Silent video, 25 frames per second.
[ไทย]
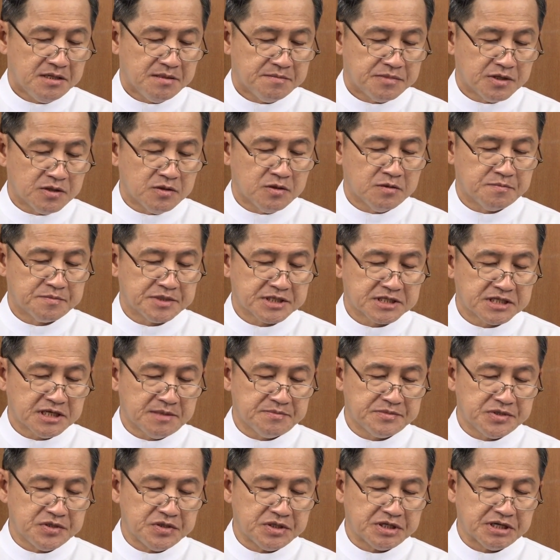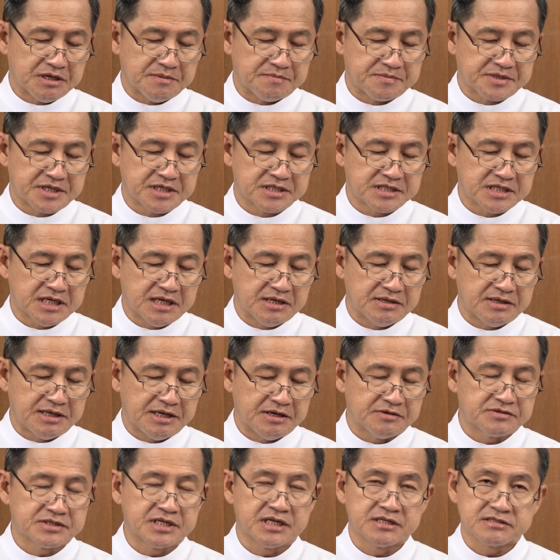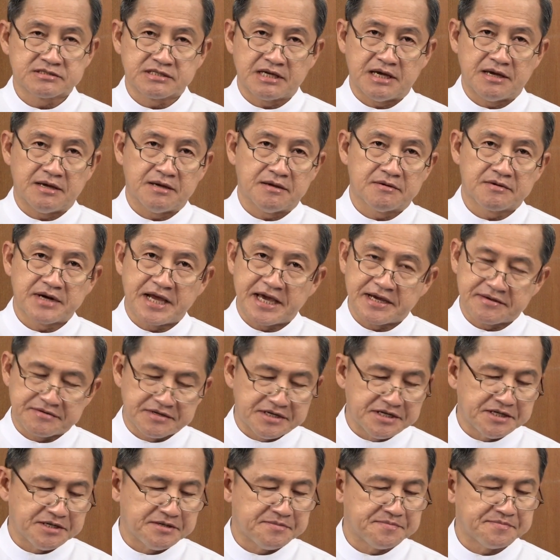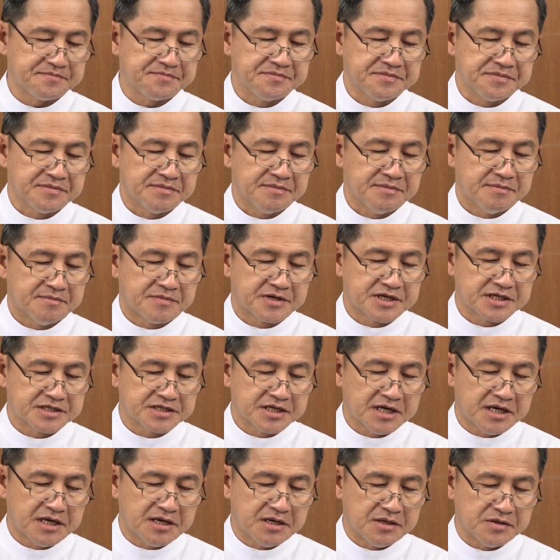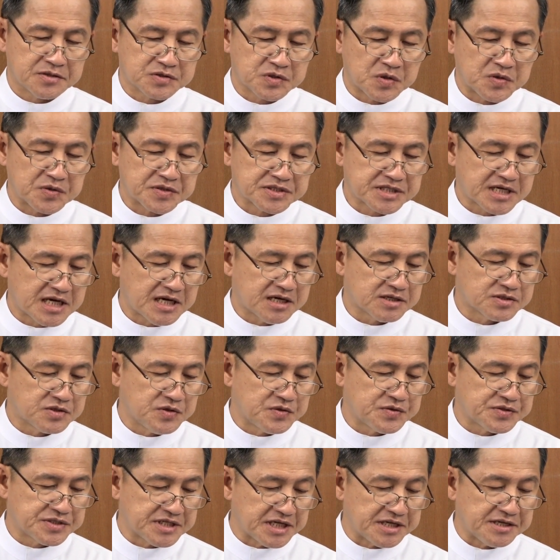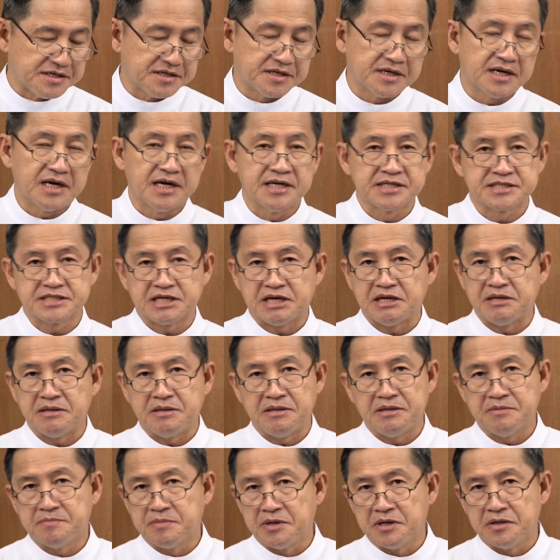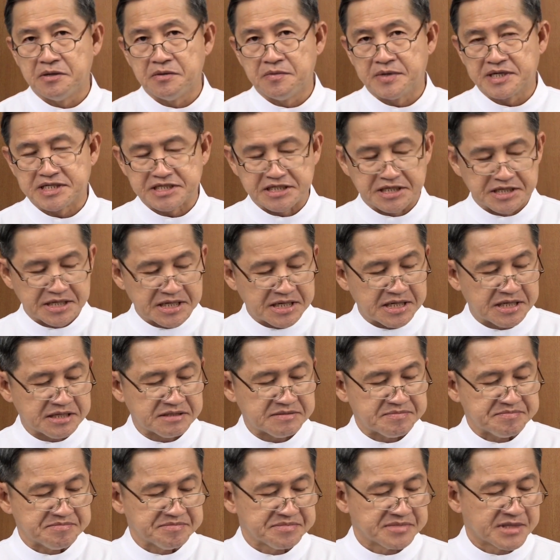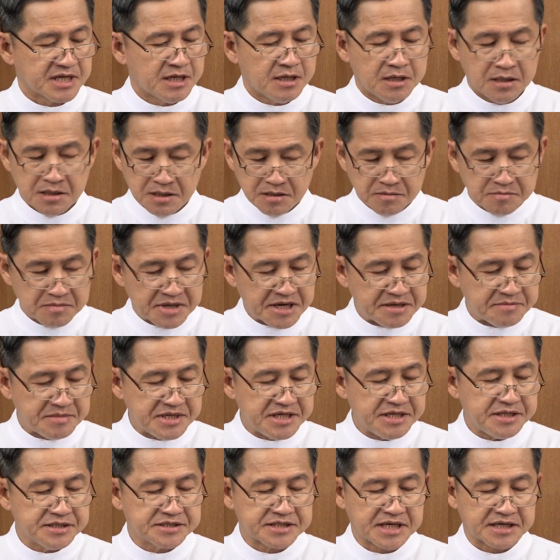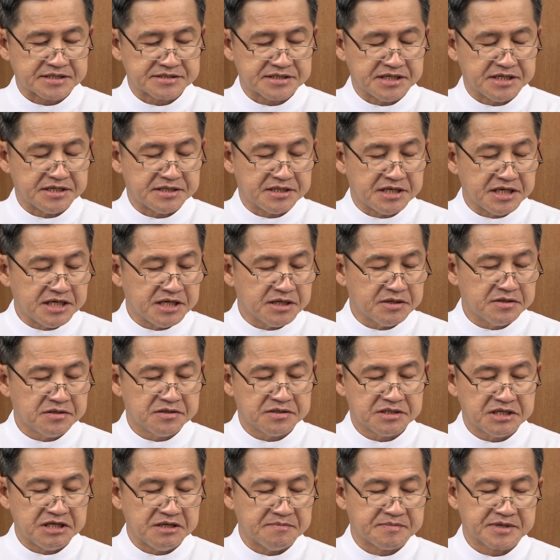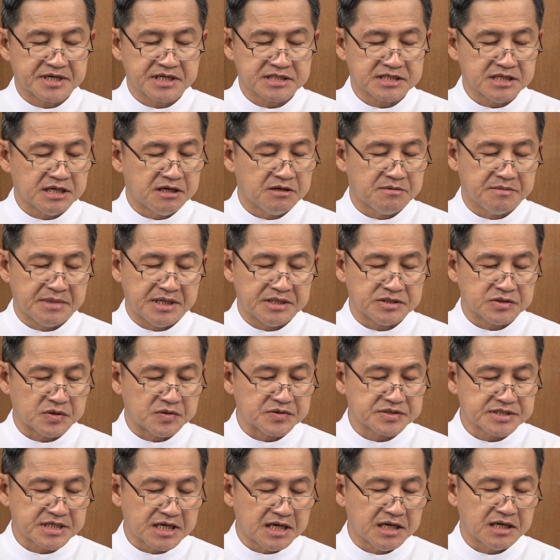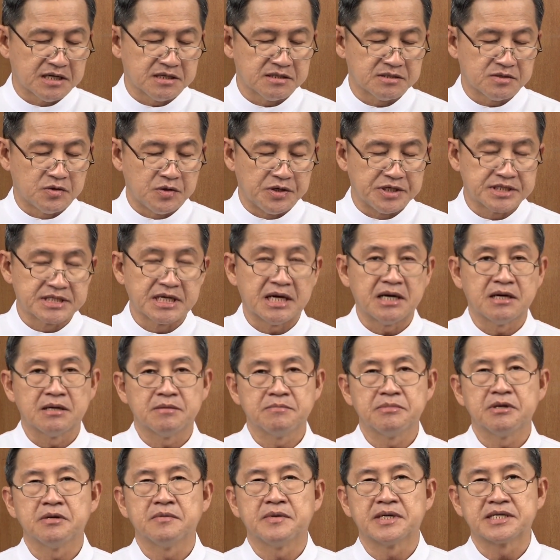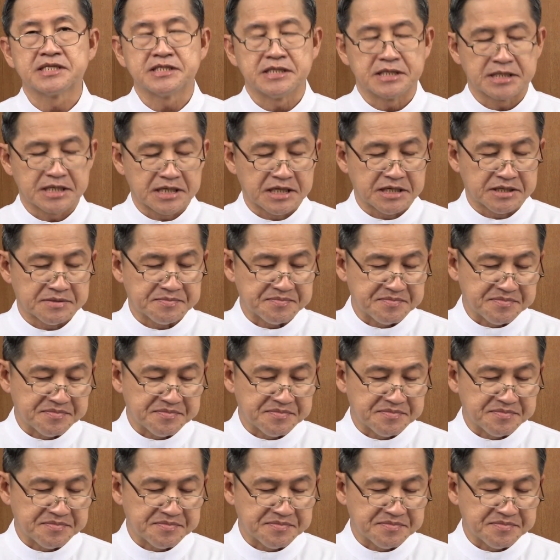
พระองค์ประทับอยู่กับพระเจ้าแล้วตั้งแต่แรกเริ่ม พระเจ้าทรงสร้างทุกสิ่งอาศัยพระวจนะไม่มีสักสิ่งเดียวที่พระเจ้าไม่ทรงสร้างโดยทางพระวจนะ